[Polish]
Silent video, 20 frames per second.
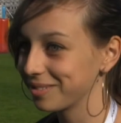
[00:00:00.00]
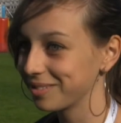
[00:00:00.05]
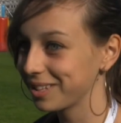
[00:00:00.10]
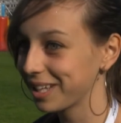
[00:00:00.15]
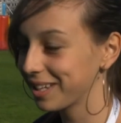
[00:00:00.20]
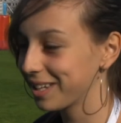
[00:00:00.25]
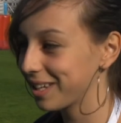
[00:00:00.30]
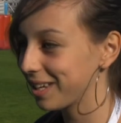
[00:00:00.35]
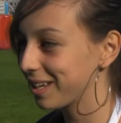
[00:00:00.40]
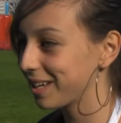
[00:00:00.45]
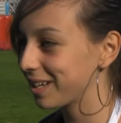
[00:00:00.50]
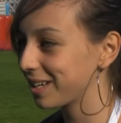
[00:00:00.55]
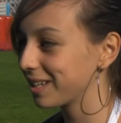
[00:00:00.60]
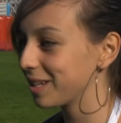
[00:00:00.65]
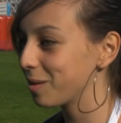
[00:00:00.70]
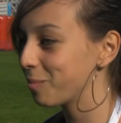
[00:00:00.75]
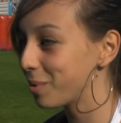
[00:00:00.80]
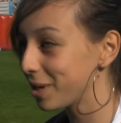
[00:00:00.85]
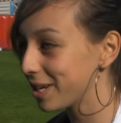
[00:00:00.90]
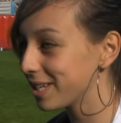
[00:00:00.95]
takich
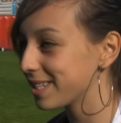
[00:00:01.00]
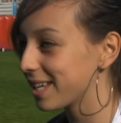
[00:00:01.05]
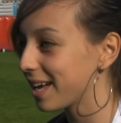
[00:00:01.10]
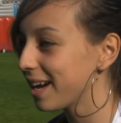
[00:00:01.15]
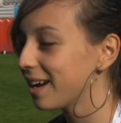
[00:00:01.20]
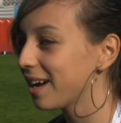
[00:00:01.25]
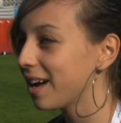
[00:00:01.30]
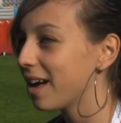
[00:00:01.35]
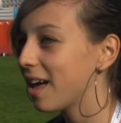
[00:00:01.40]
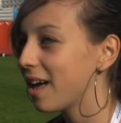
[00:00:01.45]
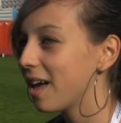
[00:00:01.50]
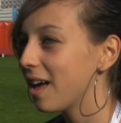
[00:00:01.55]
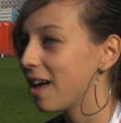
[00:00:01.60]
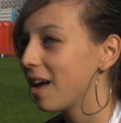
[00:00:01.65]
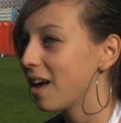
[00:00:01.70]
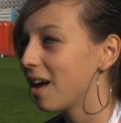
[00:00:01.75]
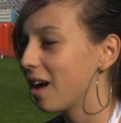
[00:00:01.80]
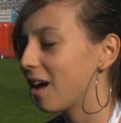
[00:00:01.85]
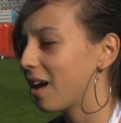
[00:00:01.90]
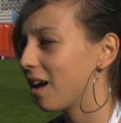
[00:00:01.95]
imprezach E,